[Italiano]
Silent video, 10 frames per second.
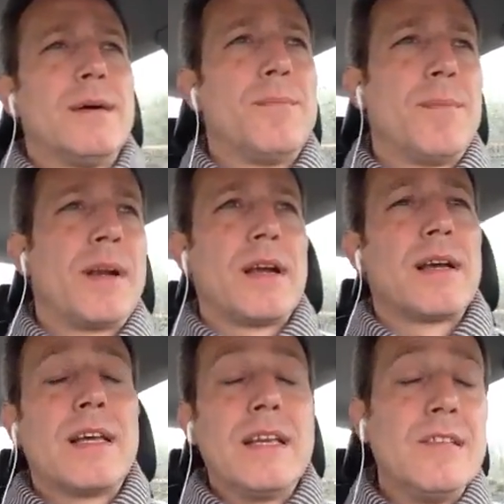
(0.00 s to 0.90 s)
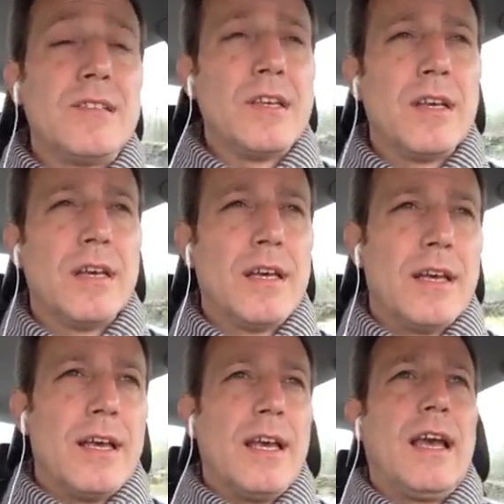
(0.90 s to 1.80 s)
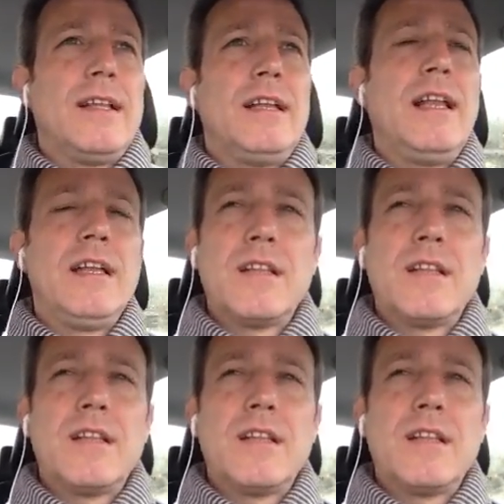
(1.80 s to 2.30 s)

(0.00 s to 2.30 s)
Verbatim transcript: eh, per crisi e di lì